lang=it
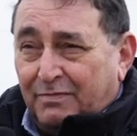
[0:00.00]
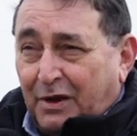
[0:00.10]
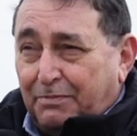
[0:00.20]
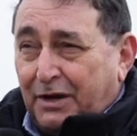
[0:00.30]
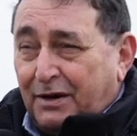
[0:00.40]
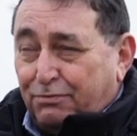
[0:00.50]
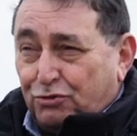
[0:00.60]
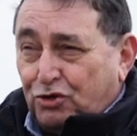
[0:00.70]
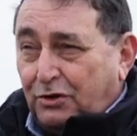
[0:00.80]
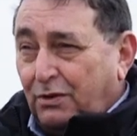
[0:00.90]
appena
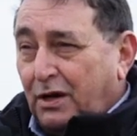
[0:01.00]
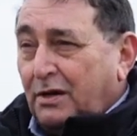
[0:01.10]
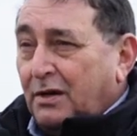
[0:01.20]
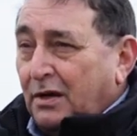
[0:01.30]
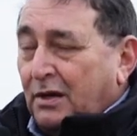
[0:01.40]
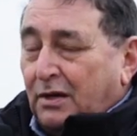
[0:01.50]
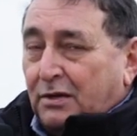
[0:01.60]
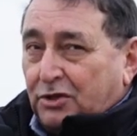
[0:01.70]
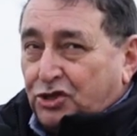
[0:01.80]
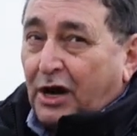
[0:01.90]
possibile.
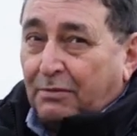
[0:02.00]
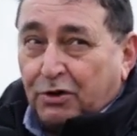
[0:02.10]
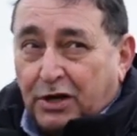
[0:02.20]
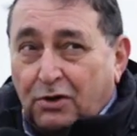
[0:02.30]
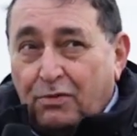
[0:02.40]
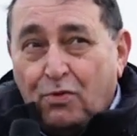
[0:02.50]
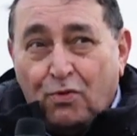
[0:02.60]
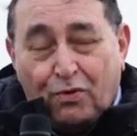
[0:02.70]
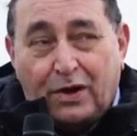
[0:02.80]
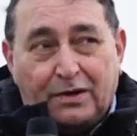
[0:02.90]
Diciamo che
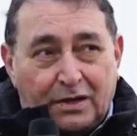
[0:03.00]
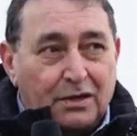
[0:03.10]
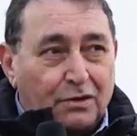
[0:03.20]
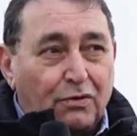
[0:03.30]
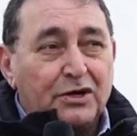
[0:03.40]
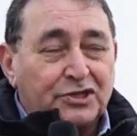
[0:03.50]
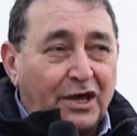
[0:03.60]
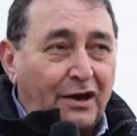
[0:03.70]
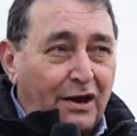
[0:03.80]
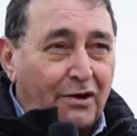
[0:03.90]
comunque
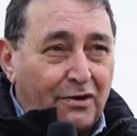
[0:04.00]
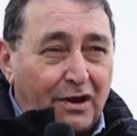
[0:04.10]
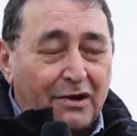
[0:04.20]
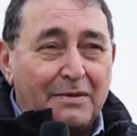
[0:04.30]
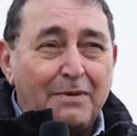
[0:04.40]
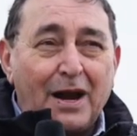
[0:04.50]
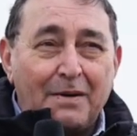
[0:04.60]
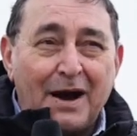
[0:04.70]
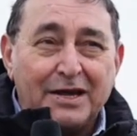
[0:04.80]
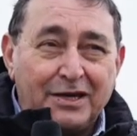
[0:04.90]
questa è una bella
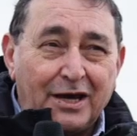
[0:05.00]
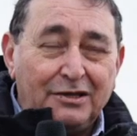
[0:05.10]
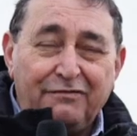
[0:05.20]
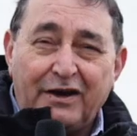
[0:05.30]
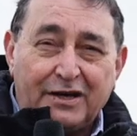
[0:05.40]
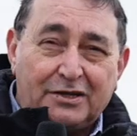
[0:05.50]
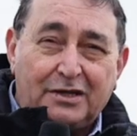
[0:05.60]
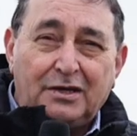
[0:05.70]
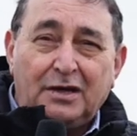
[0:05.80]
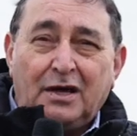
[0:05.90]
macchia di
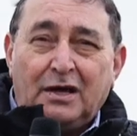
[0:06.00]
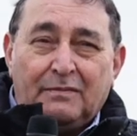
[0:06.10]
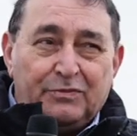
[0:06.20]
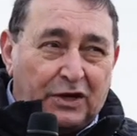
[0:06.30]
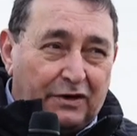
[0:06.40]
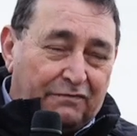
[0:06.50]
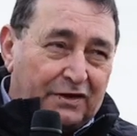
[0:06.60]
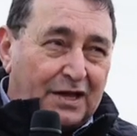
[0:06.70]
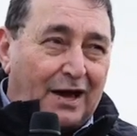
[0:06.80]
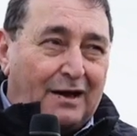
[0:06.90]
verde che
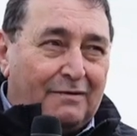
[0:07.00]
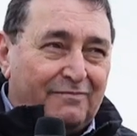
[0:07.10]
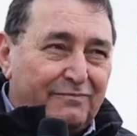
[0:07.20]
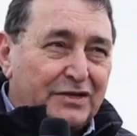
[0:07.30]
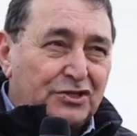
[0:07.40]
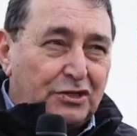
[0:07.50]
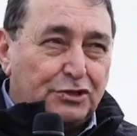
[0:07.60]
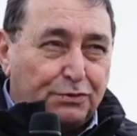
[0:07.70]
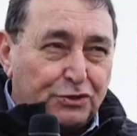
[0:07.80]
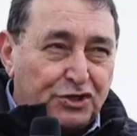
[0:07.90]
verrà messa a
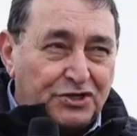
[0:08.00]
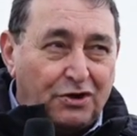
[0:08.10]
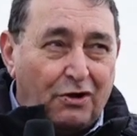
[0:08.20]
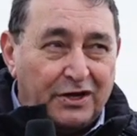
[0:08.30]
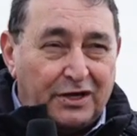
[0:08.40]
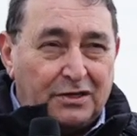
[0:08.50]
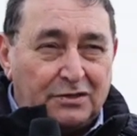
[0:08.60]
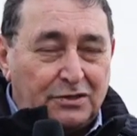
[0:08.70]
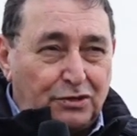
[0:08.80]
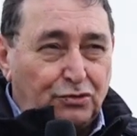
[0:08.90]
disposizione
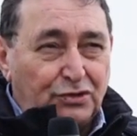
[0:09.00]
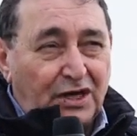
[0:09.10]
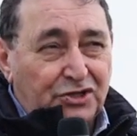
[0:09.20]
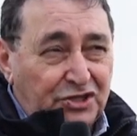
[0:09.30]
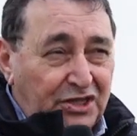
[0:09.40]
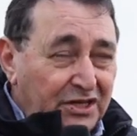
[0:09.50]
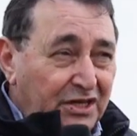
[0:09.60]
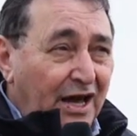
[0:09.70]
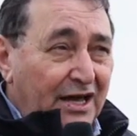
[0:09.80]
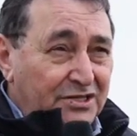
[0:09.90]
di tutta la
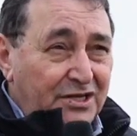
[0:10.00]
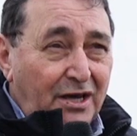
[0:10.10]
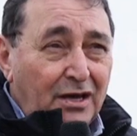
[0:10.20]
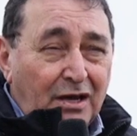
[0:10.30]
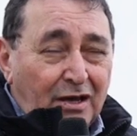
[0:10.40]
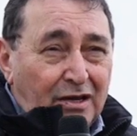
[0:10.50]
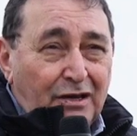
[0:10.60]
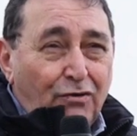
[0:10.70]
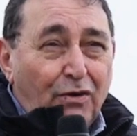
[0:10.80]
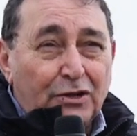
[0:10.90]
cittadinanza
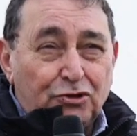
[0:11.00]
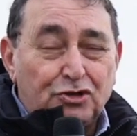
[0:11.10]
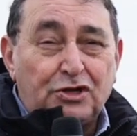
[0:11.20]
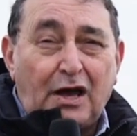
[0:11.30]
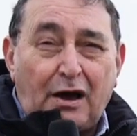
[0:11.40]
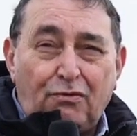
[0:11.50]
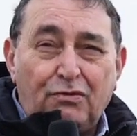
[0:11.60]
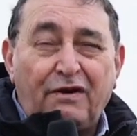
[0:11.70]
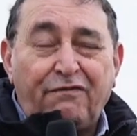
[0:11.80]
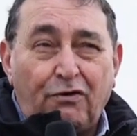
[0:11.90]
in quanto sarà
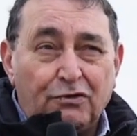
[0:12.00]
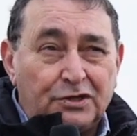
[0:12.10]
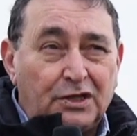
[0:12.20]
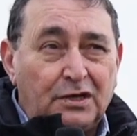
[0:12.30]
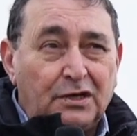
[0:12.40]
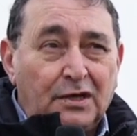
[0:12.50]
una fonte